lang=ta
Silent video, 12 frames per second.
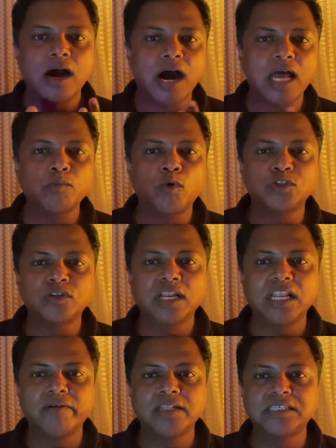ஹார்மோன்ஸ்
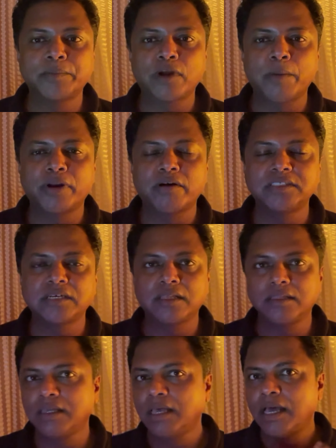லெவல்ஸை ப்ராப்பராக
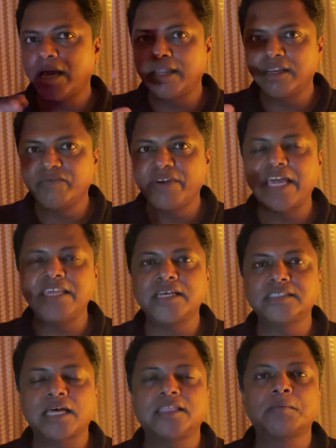வச்சுக்கிறது அண்ட்
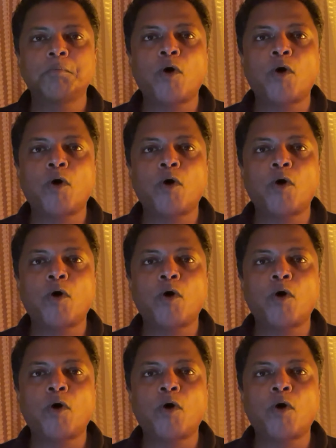வேரியஸ் அதர்